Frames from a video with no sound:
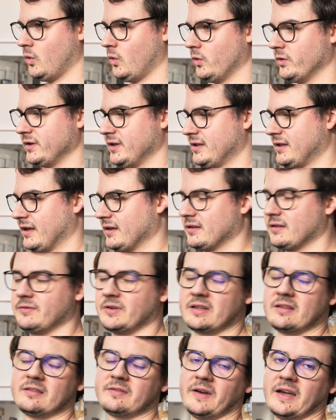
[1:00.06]
Und ich denke, es
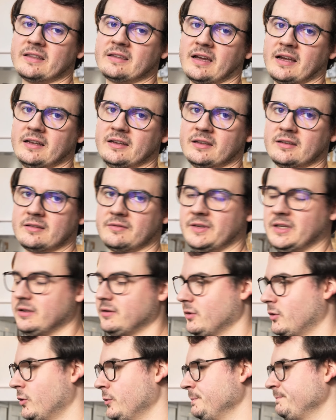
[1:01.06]
wird ein zweiteiliges
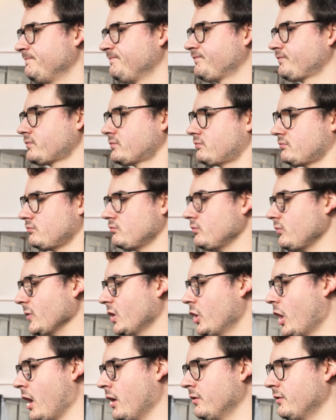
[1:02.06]
Video.
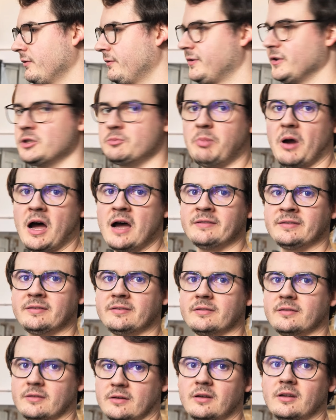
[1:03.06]
Ja, viel
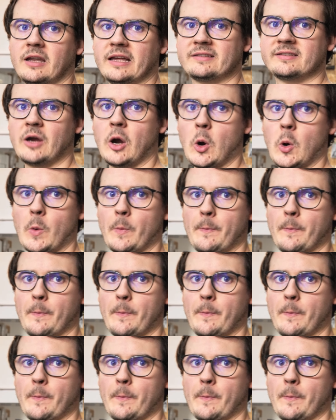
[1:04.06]
Spaß. Let's go!